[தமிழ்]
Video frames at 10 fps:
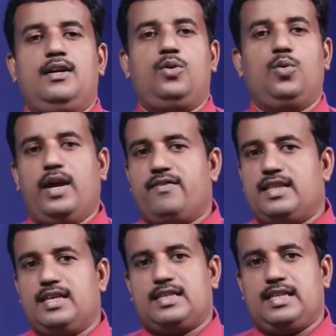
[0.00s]

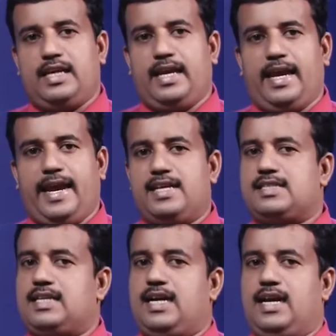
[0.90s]
நுகர்வதற்கு
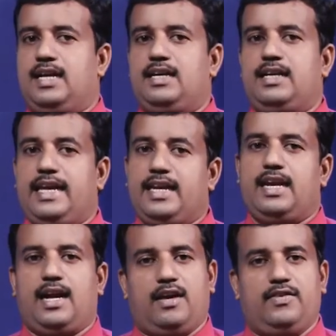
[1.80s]
ஏற்ற
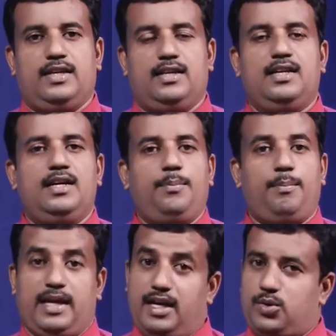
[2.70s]
நீரின் அளவு
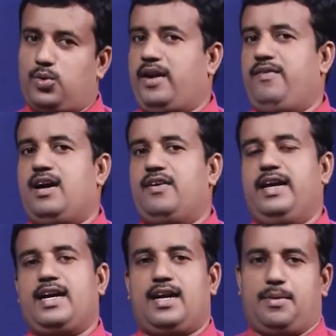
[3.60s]
மிக குறைவாகவே
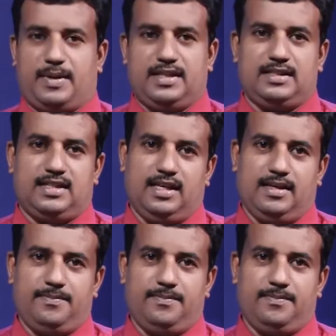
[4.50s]
காணப்படுகின்றது